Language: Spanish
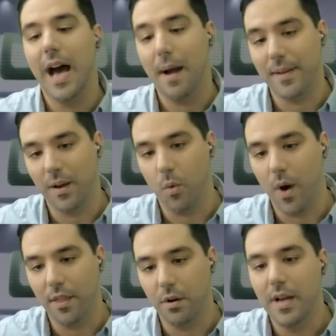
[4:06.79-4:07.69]
habrían
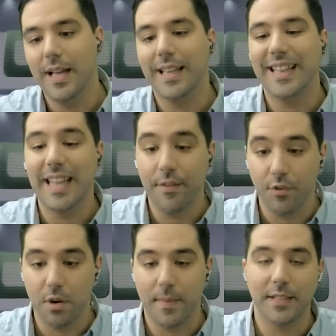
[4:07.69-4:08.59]
jugado de
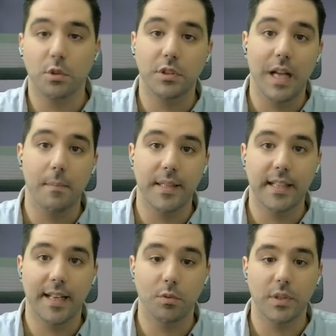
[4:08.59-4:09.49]
forma
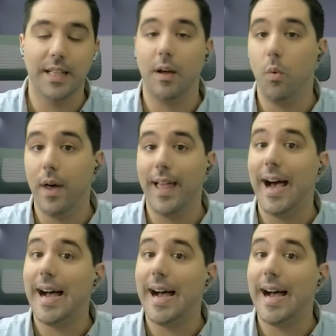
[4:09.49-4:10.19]
totalmente gratuita la jugada